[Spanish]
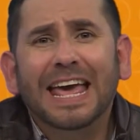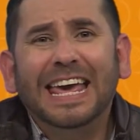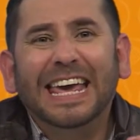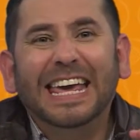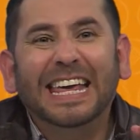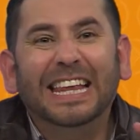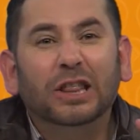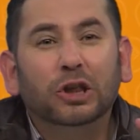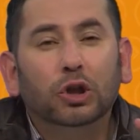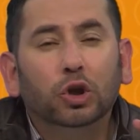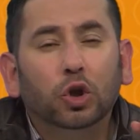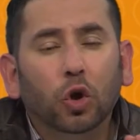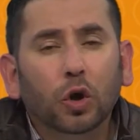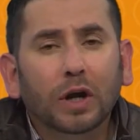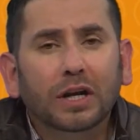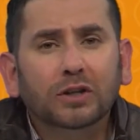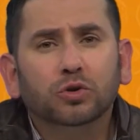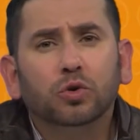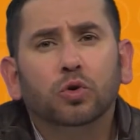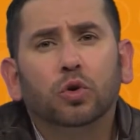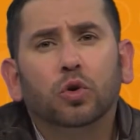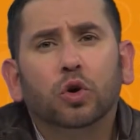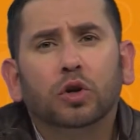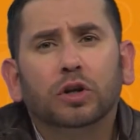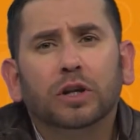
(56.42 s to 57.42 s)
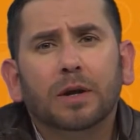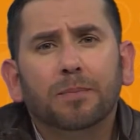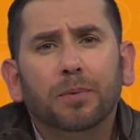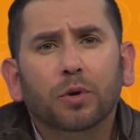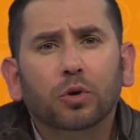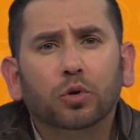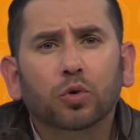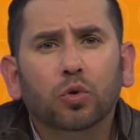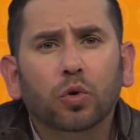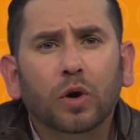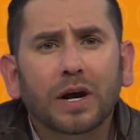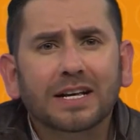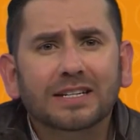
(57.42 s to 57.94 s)
y toda su corte
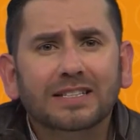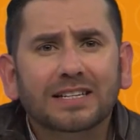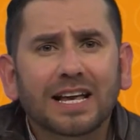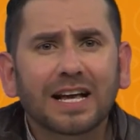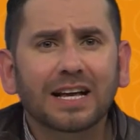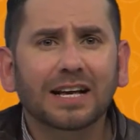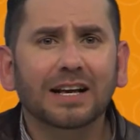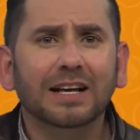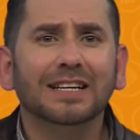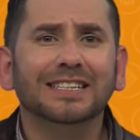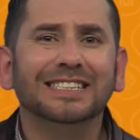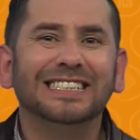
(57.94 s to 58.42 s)
portuguesa